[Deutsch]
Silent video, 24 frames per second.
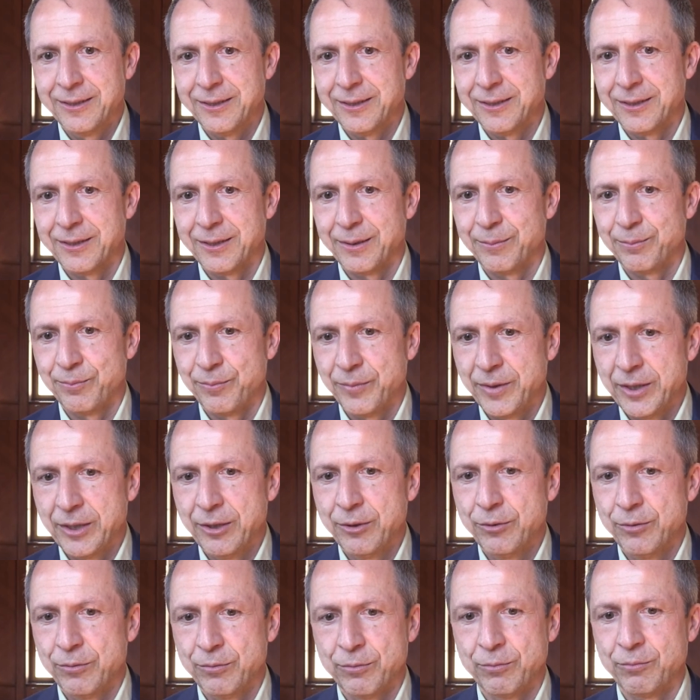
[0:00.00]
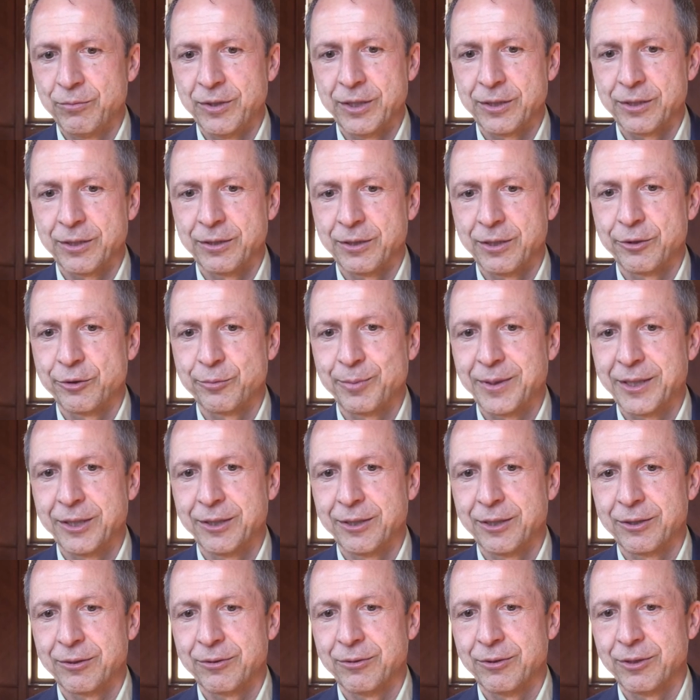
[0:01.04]
ähm, und wir dann
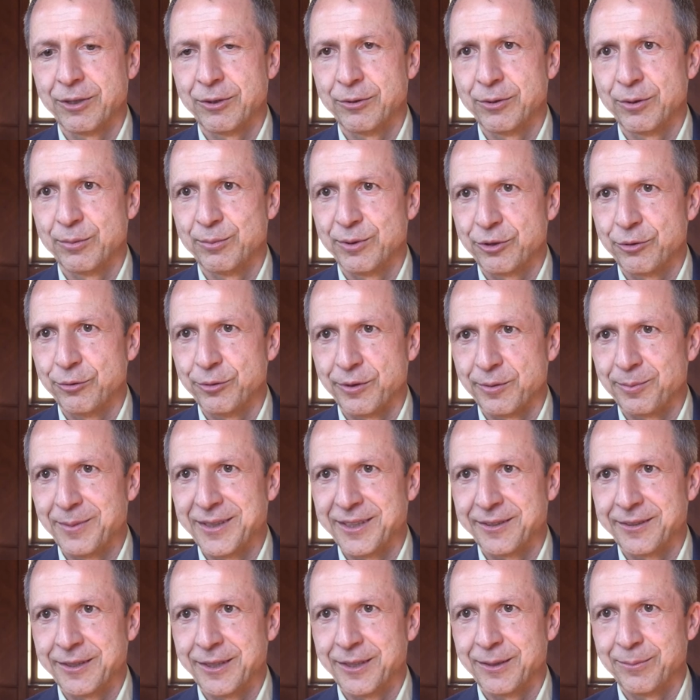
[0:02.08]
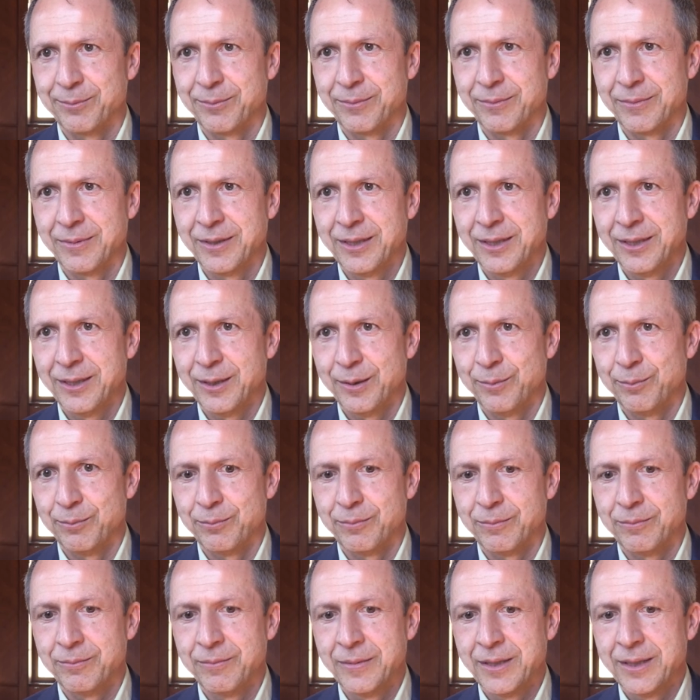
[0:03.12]
entsprechend natürlich auch nochmal Schutzmaßnahmen
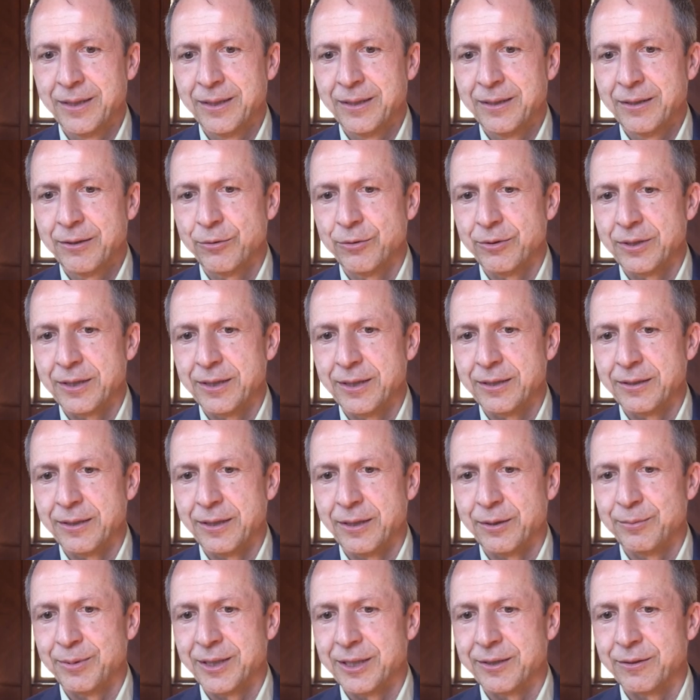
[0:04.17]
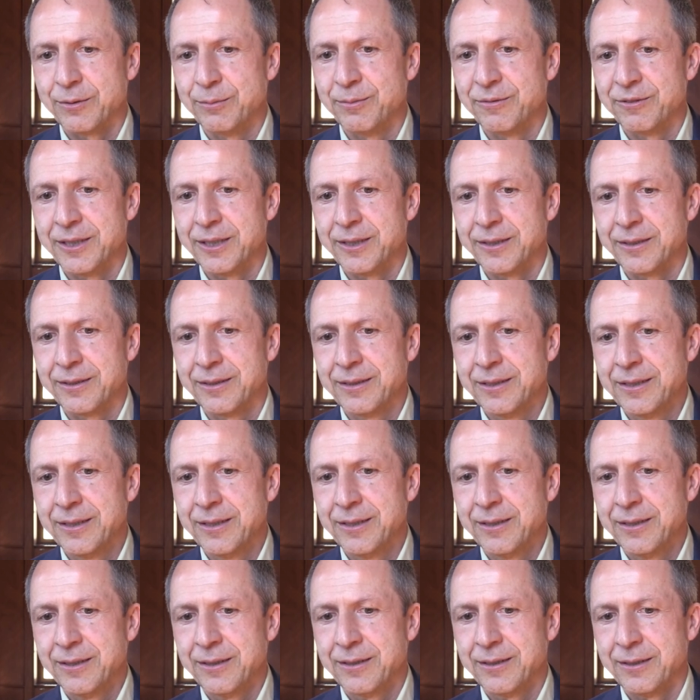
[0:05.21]
im konkreten Arbeitsumfeld
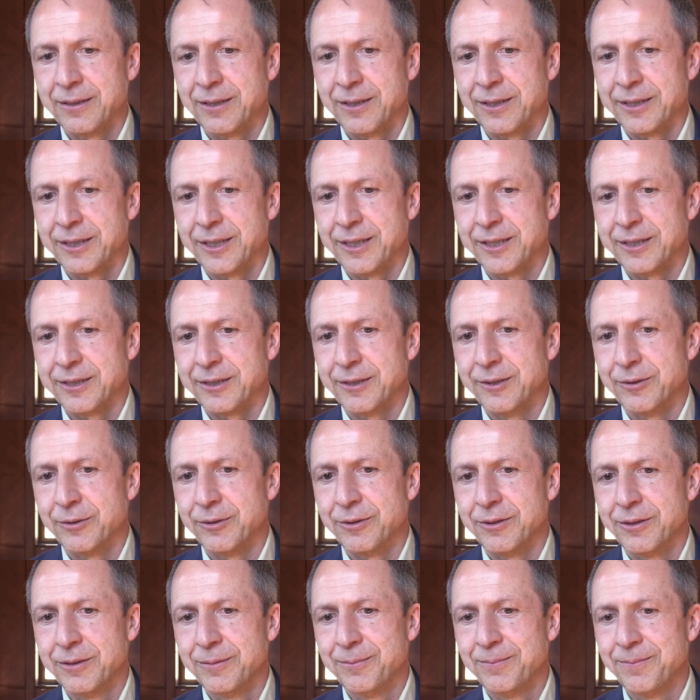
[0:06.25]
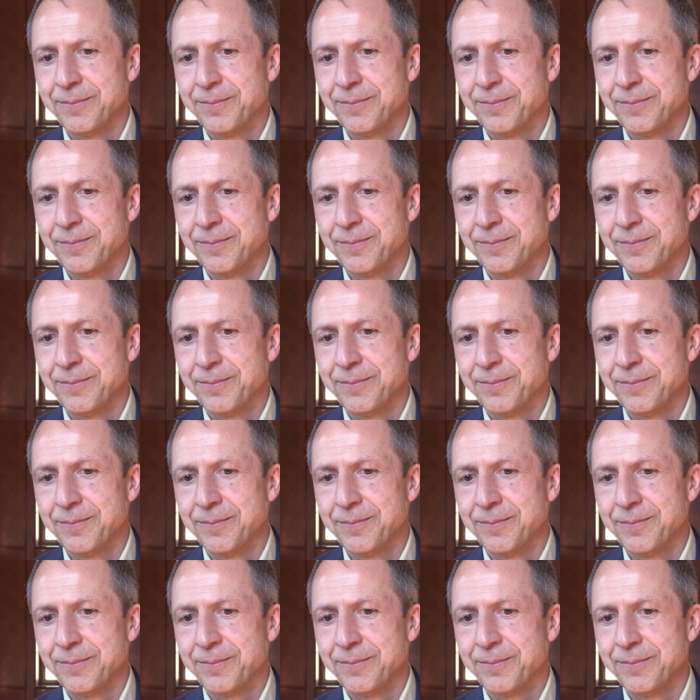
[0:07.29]
äh, einleiten können.